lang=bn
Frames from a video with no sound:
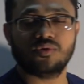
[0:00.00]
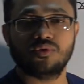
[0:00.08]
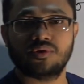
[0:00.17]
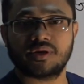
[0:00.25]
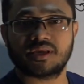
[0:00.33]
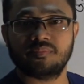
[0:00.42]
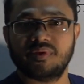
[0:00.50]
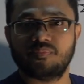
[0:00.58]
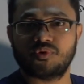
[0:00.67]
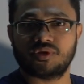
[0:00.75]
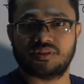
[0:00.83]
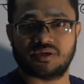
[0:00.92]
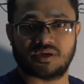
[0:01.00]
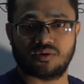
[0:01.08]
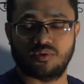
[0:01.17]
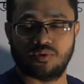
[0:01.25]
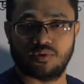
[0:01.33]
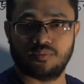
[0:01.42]
ঘুরলো নাকি বিপরীত দিকে
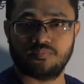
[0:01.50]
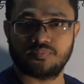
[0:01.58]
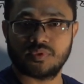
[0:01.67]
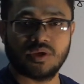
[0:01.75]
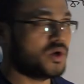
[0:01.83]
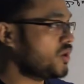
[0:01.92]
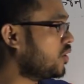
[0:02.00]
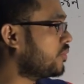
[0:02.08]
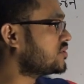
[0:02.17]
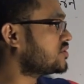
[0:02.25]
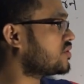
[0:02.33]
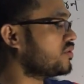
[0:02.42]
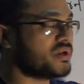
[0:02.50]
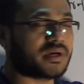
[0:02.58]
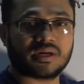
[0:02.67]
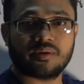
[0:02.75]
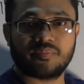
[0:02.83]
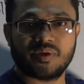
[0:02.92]
ঘুরলো অবশ্যই
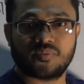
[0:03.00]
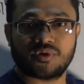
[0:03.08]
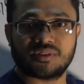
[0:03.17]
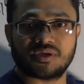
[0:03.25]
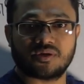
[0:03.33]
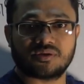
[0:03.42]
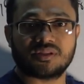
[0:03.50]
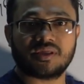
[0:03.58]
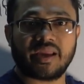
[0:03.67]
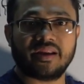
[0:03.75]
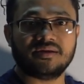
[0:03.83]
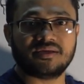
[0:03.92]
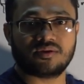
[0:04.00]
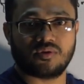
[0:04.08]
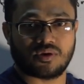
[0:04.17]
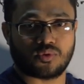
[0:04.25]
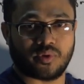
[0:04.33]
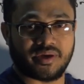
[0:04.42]
ঘড়িকাটার বিপরীত দিকে অর্থাৎ অ্যান্টি
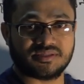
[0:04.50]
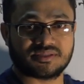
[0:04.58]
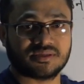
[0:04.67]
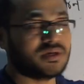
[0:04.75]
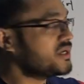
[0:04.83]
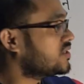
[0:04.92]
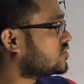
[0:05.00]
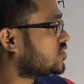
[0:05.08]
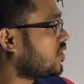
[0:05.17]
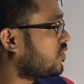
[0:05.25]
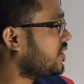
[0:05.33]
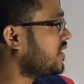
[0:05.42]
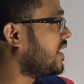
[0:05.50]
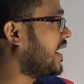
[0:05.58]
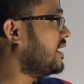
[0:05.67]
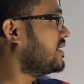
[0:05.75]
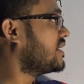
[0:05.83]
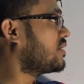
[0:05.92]
ক্লকওয়াইজ যখনই
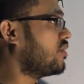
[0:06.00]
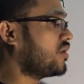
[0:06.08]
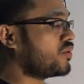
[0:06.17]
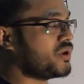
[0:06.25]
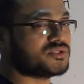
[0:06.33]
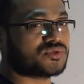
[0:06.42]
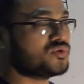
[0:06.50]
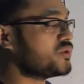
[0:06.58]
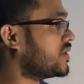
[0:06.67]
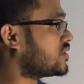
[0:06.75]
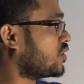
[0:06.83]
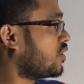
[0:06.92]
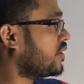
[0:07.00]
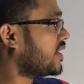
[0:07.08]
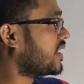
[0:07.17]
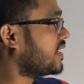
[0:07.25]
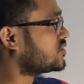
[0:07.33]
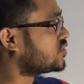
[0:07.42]
অ্যান্টি ক্লকওয়াইজ ঘুরবে তখন
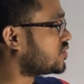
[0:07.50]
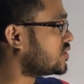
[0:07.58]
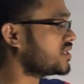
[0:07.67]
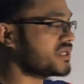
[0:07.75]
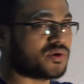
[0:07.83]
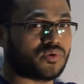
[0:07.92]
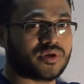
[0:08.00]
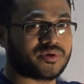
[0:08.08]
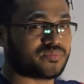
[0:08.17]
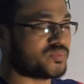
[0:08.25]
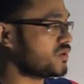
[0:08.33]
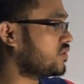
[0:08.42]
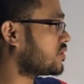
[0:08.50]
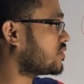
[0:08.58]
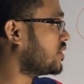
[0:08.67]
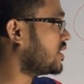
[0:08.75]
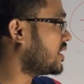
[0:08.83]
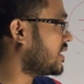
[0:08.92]
এখানে যত ডিগ্রি কোণই উৎপন্ন হোক
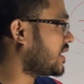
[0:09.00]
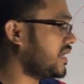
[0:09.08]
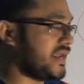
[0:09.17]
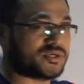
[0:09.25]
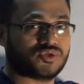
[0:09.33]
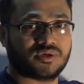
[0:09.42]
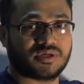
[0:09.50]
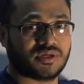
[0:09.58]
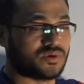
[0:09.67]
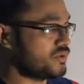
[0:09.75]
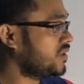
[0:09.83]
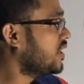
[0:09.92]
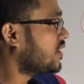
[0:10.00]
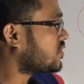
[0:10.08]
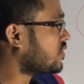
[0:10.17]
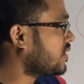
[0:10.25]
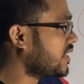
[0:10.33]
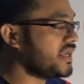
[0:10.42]
ধরে নিন এখানে একশো ডিগ্রি কোণ
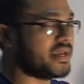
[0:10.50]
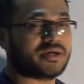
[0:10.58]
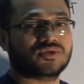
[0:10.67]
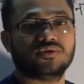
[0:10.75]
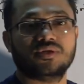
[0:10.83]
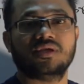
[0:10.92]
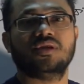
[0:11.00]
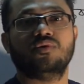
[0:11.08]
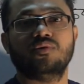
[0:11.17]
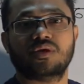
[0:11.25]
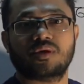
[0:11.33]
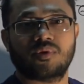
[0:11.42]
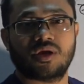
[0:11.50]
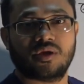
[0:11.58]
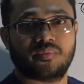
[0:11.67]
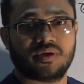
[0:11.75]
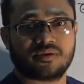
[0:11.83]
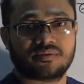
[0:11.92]
তখন এই একশো ডিগ্রি কোণকে বলা
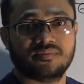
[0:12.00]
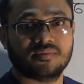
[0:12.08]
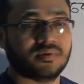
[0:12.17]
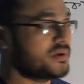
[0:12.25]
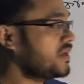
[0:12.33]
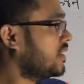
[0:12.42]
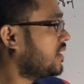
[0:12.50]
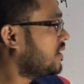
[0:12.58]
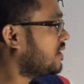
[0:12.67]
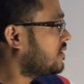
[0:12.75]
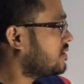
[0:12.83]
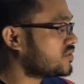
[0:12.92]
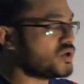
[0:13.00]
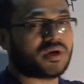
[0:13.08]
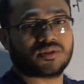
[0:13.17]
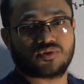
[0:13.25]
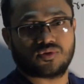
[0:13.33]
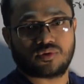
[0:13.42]
হবে
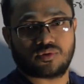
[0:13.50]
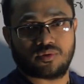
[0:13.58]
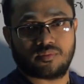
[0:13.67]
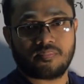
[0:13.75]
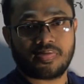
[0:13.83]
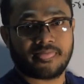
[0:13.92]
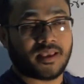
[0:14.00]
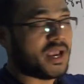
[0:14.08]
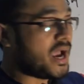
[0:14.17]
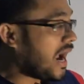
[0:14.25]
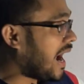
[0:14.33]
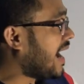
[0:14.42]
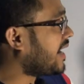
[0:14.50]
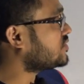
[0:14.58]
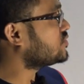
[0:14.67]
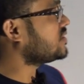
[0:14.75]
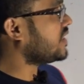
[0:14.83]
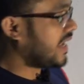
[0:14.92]
ধনাত্মক কোণ আর
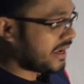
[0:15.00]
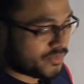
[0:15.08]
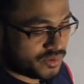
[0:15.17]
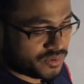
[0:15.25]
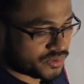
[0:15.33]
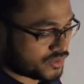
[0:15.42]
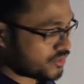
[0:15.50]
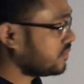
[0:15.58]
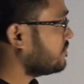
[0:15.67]
যদি এমন হতো